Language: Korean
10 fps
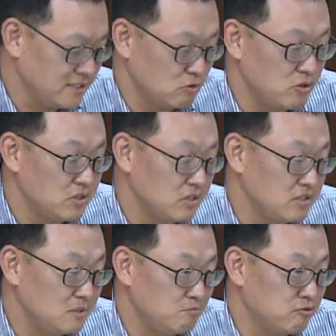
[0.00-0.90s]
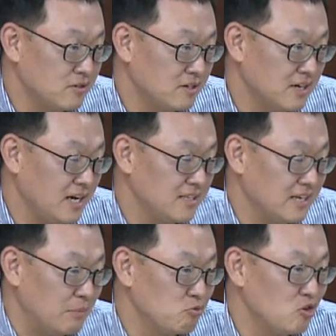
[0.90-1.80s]
제주에서는 북
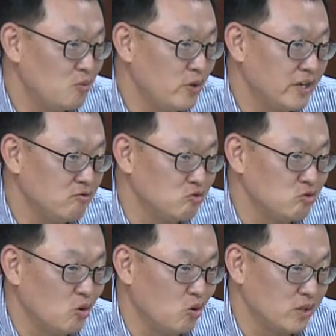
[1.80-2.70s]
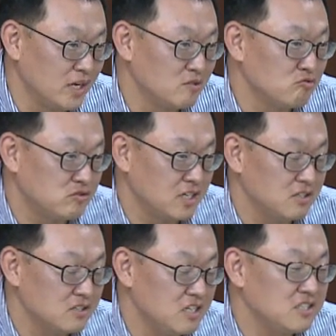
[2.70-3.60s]
북한 감귤 보내기 운동이라는
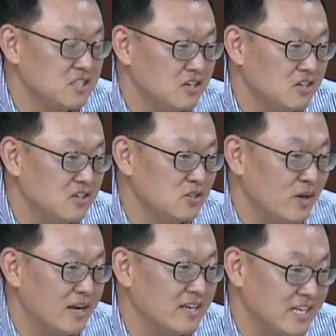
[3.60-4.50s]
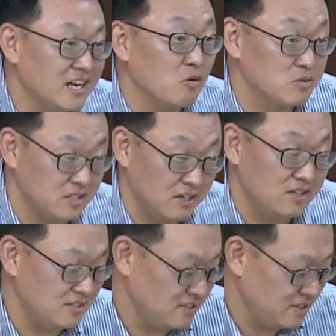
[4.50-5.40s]
구체적 실천을 하나의 사례로서